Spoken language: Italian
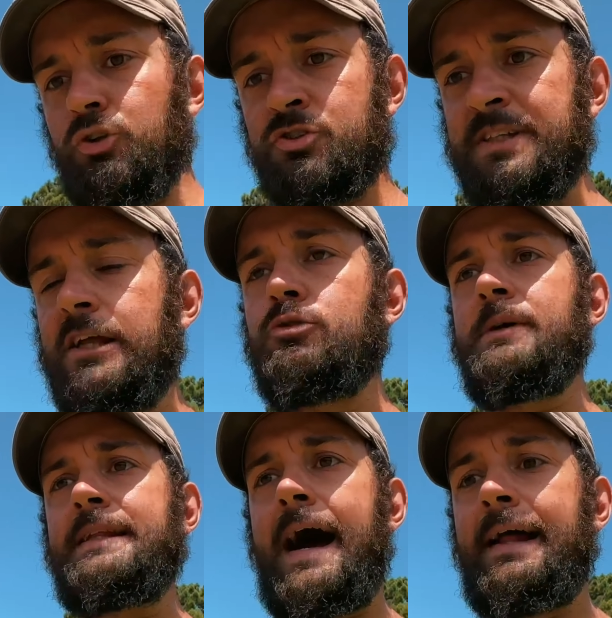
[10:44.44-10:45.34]
non stai
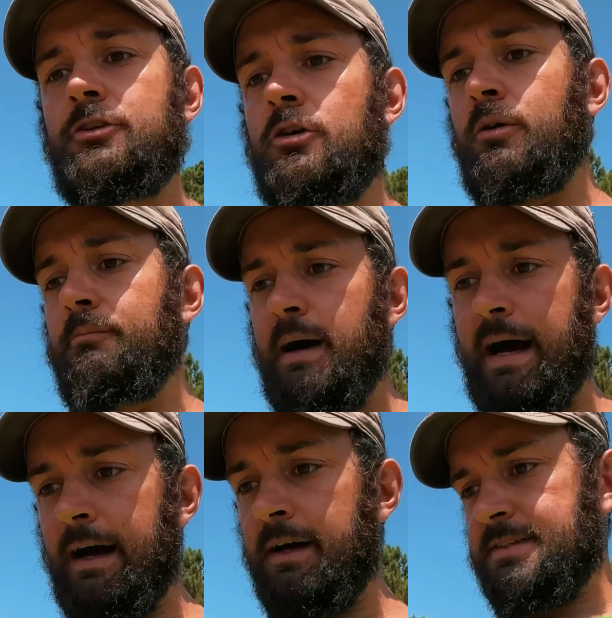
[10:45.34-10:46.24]
dubitando
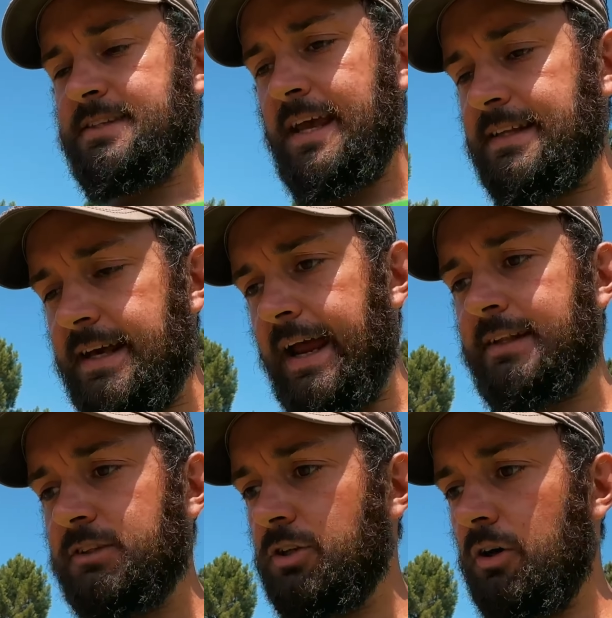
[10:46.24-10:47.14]
ma sei
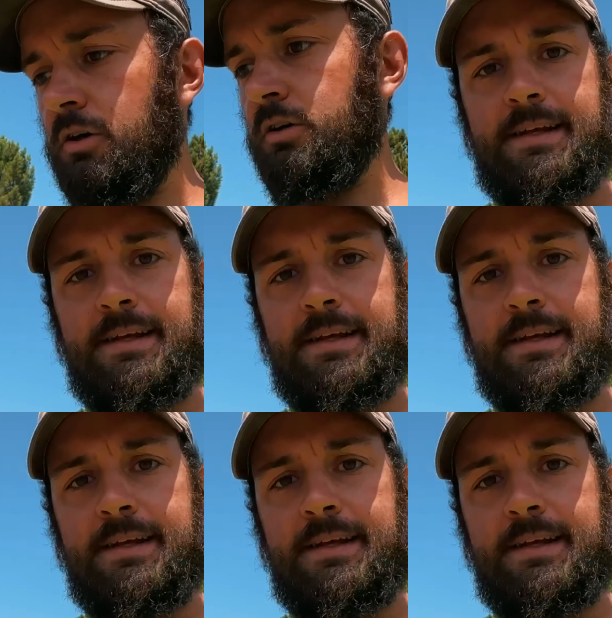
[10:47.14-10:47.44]
diretto,